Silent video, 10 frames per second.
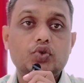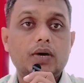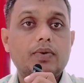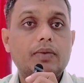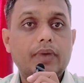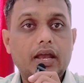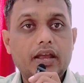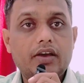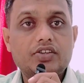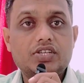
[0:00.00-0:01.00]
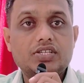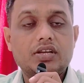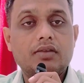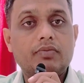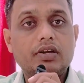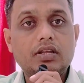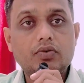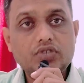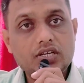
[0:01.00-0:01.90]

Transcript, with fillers: जो आपका पहले का रजिस्ट्रेशन नंबर था